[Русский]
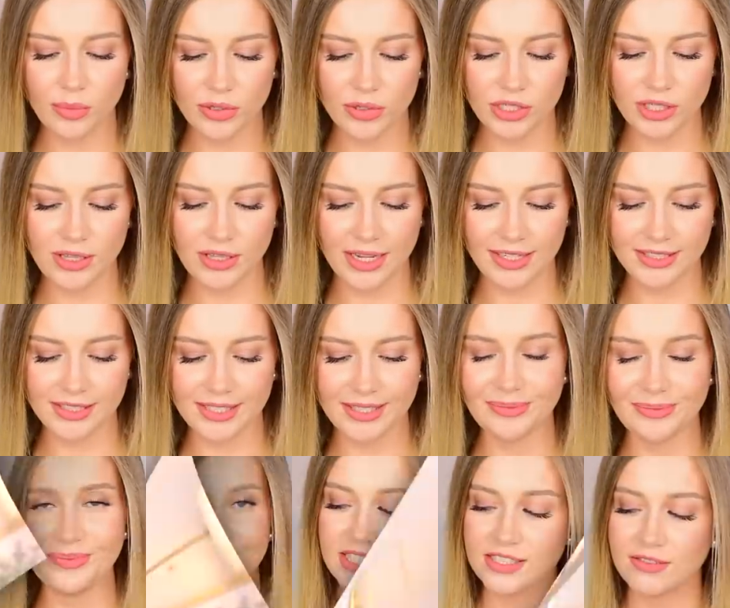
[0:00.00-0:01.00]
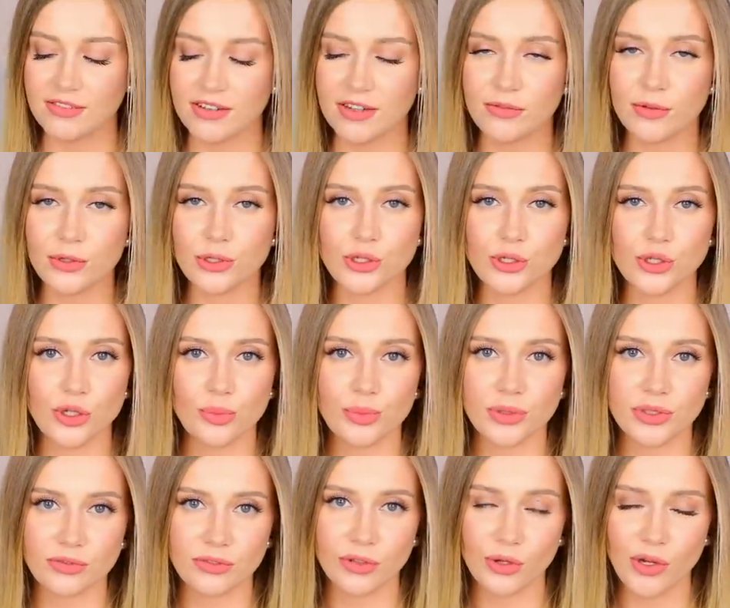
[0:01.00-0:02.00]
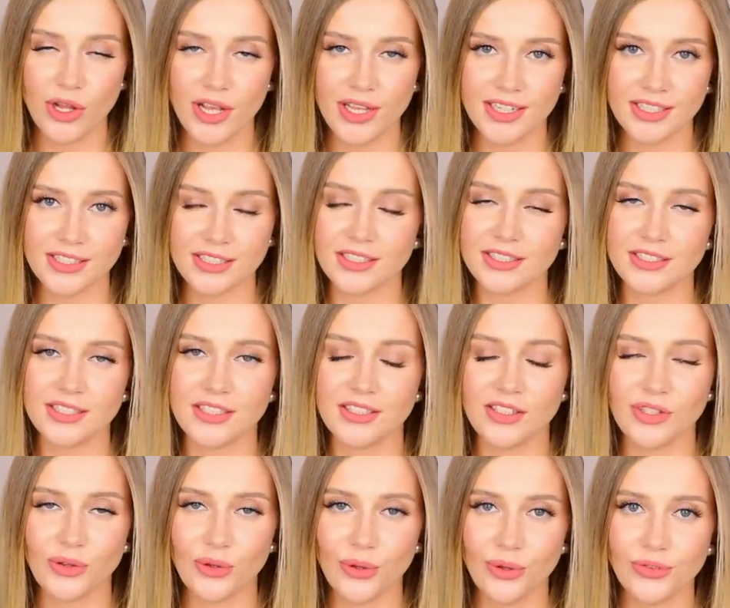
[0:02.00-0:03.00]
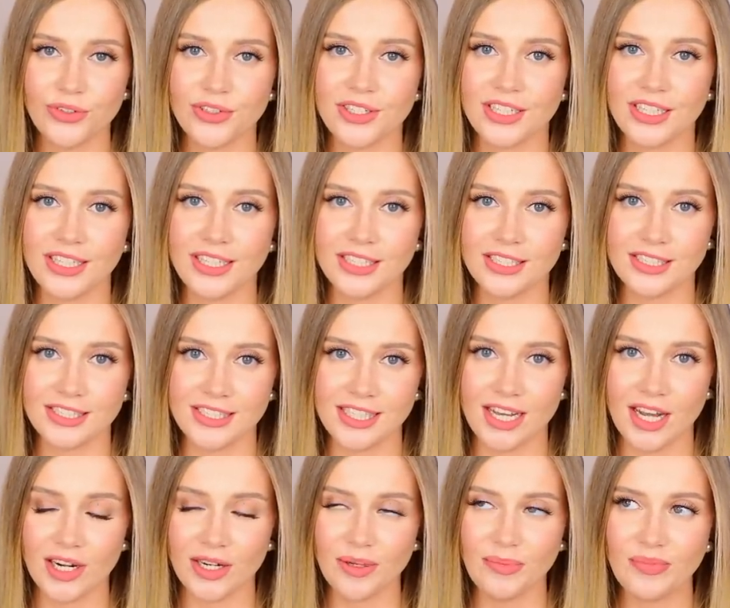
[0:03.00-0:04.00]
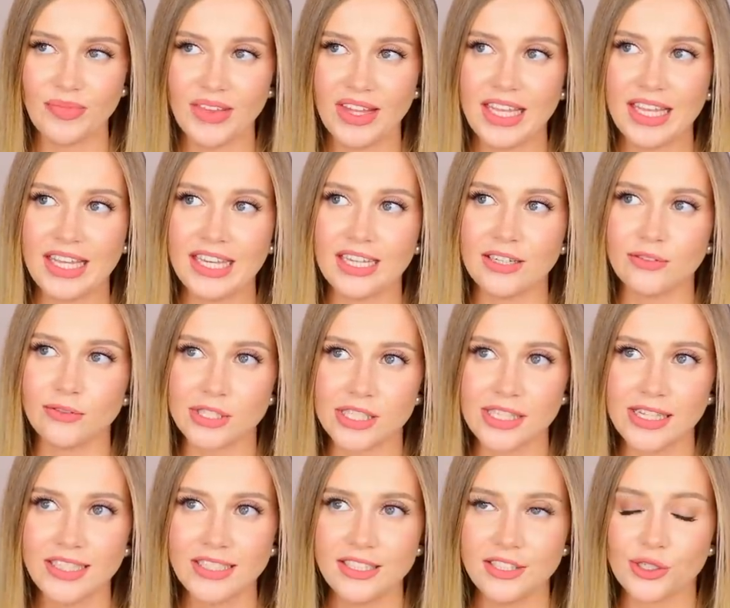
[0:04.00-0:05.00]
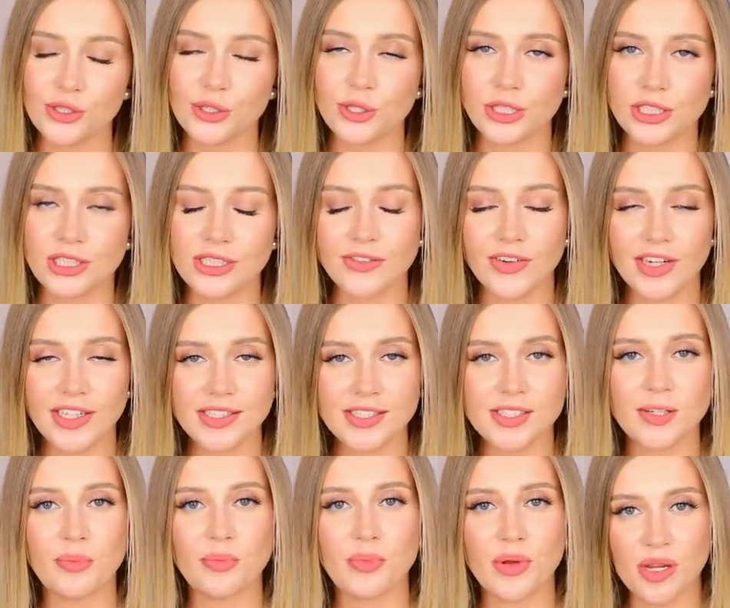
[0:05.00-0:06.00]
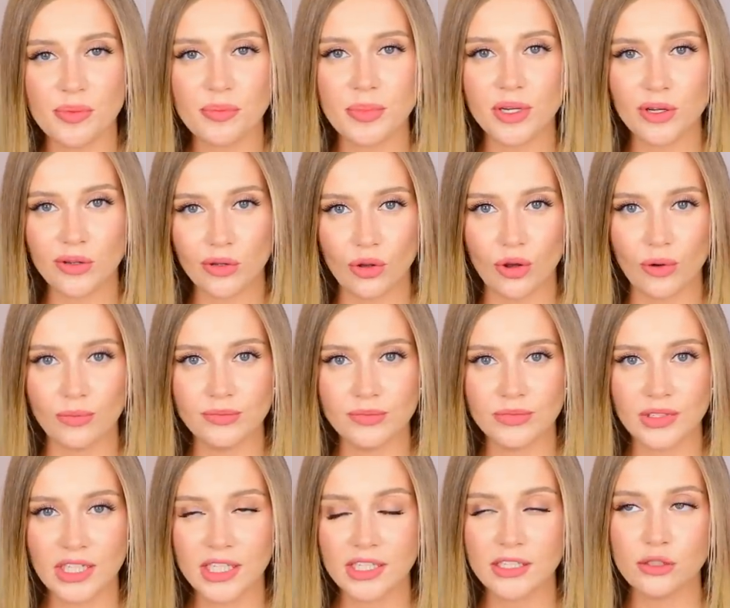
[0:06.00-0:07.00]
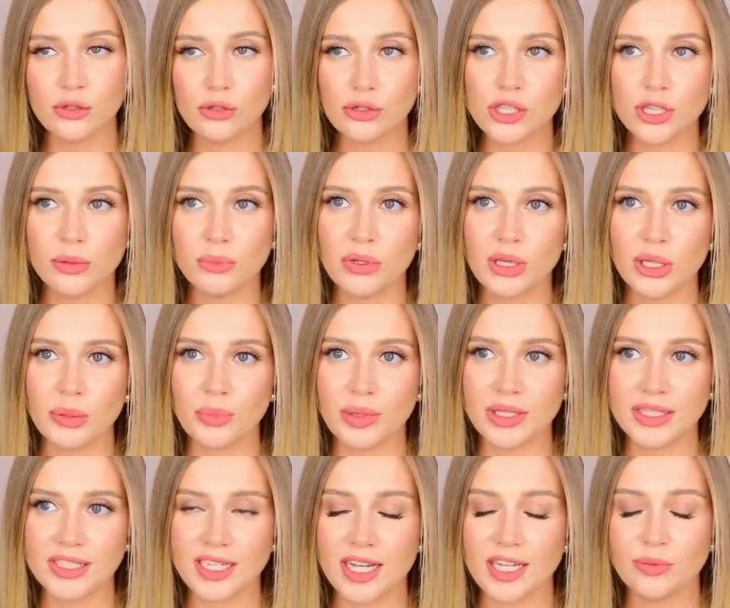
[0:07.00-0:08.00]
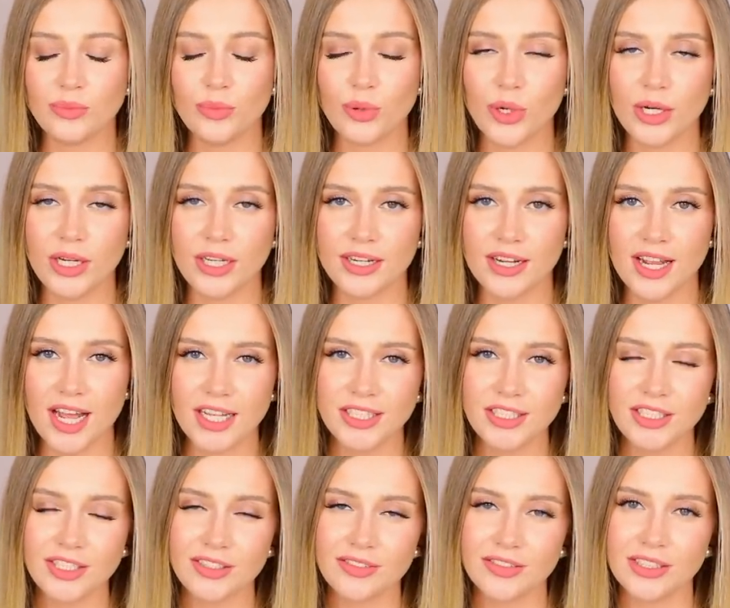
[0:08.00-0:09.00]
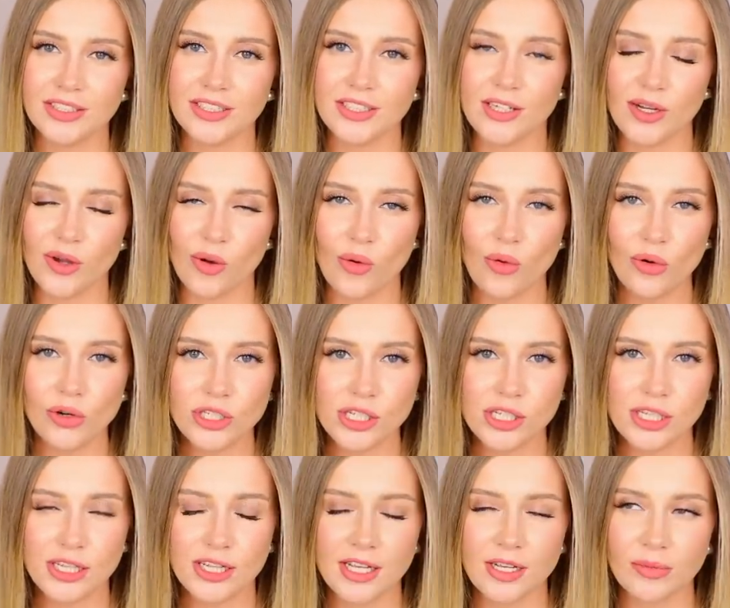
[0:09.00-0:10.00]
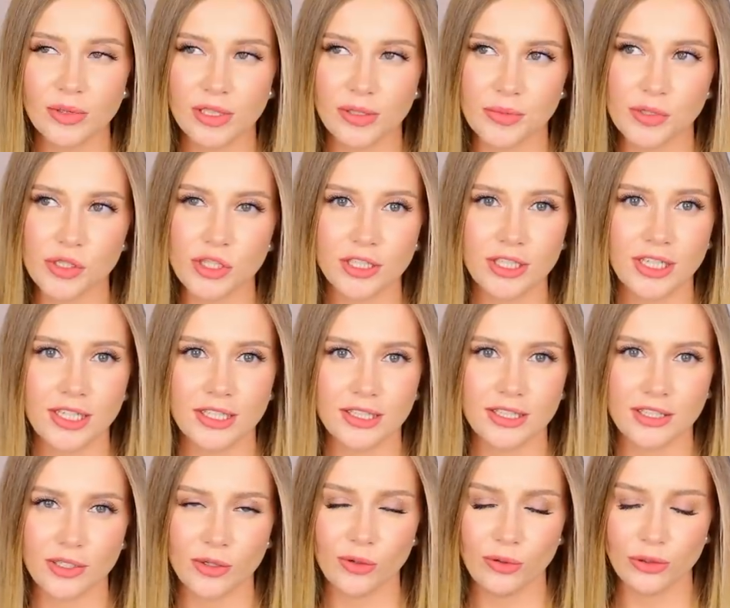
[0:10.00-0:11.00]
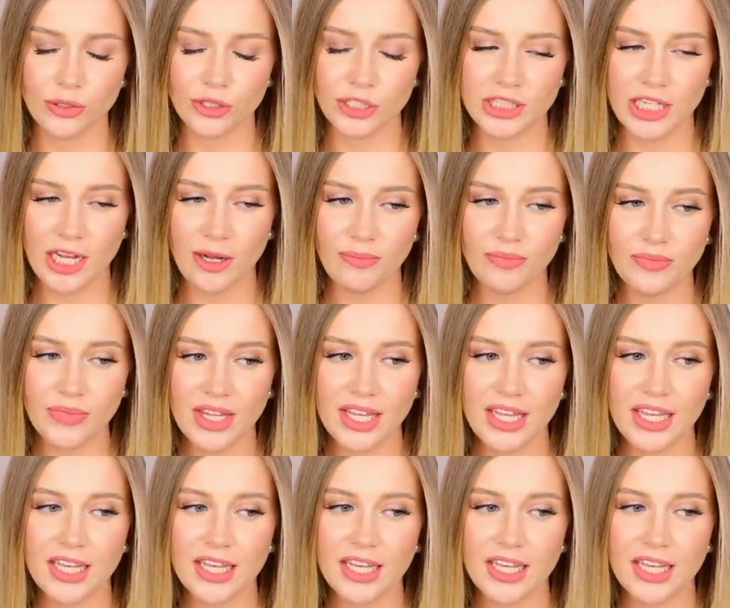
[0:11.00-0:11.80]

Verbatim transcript: пожелаете. Из своего же шопинг-блога я заказала лоферы из Зары. Вот знаете, что называется «припекло». Нужно было поискать более качественные, кожаные, потому что это кожзам, зам